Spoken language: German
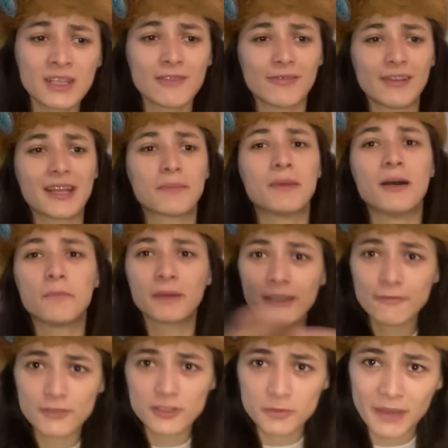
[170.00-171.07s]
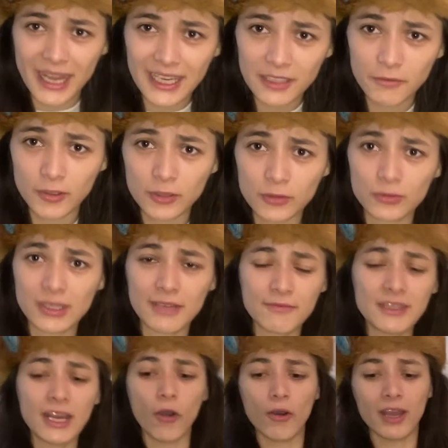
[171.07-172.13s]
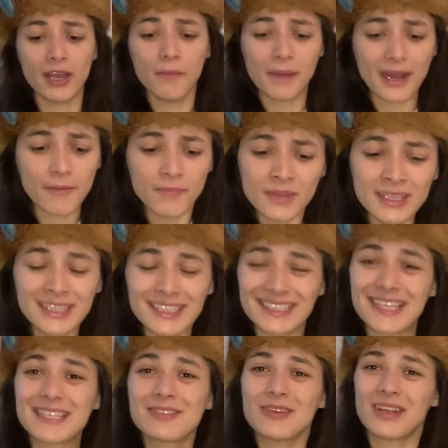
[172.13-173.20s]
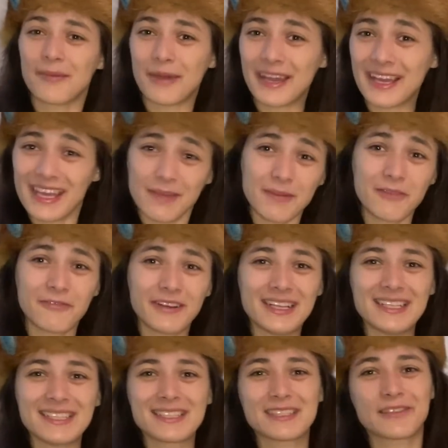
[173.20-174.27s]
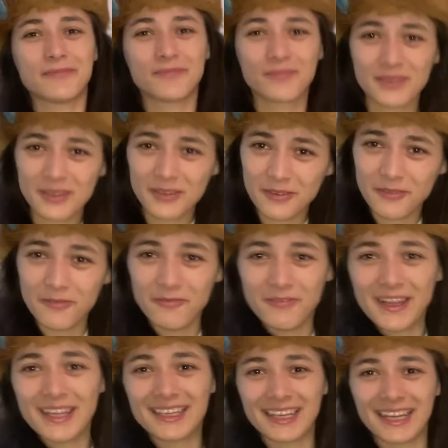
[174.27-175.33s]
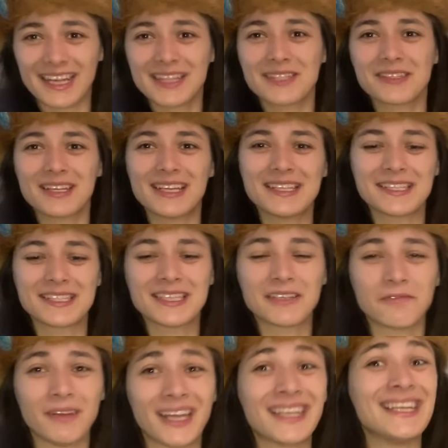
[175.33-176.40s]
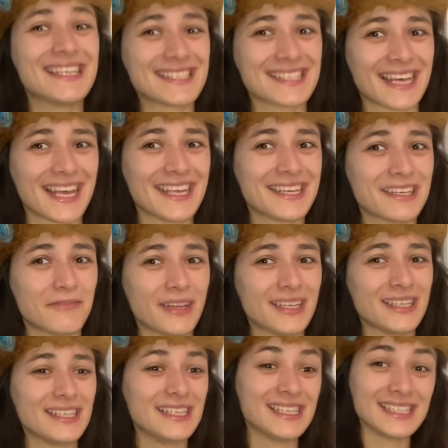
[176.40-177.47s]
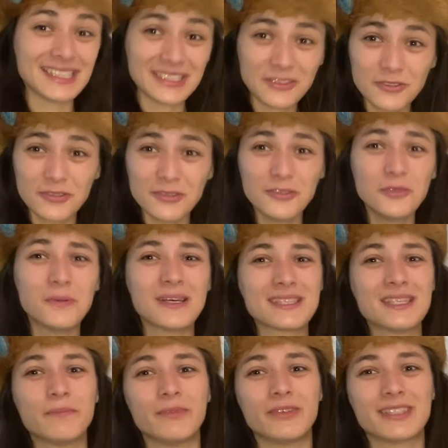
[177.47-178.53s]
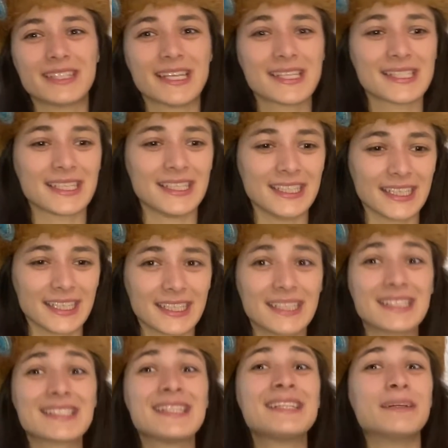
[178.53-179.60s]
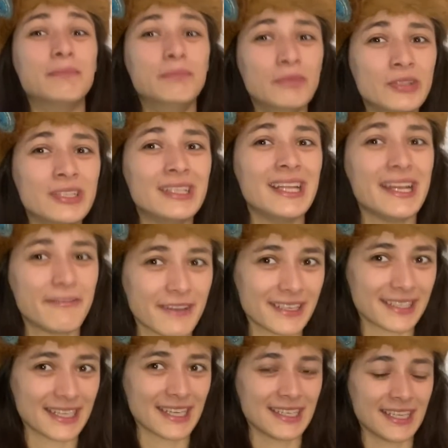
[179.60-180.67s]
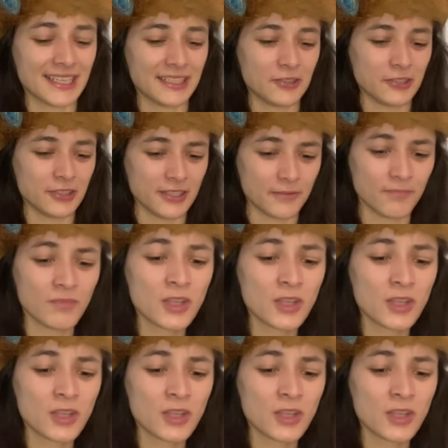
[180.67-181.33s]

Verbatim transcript: vielleicht mal einen Brief zu beantworten oder wie auch immer. Das soll aber ebenfalls wegrationalisiert werden. Es reicht, wenn die über 67-Jährigen sich mündlich verständigen können.